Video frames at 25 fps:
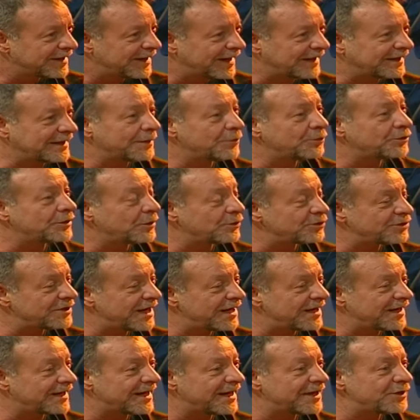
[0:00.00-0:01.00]
la tenemos
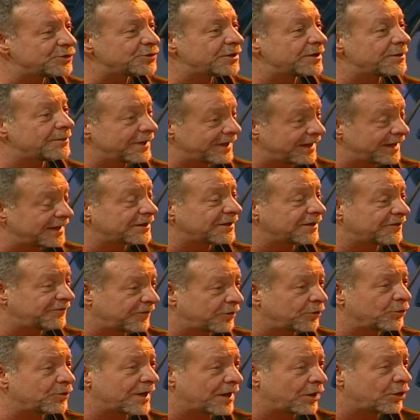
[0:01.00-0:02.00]
traducida al quechua y,
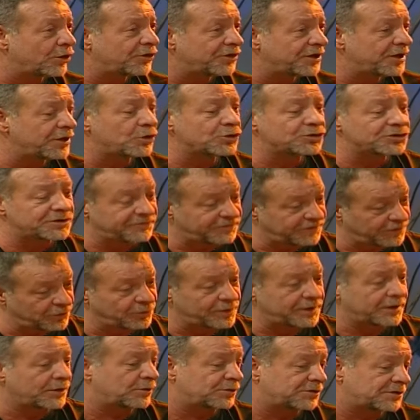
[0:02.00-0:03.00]
figura en los discos y
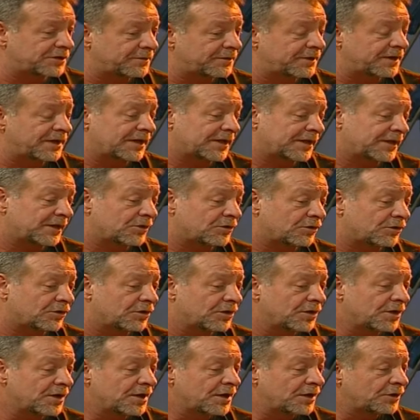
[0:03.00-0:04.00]
figura inclusive en el disco
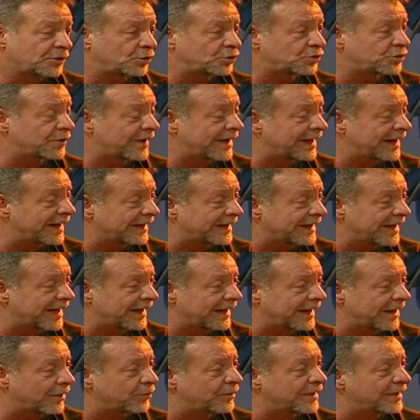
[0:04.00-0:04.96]
de Uso de Araquiaca.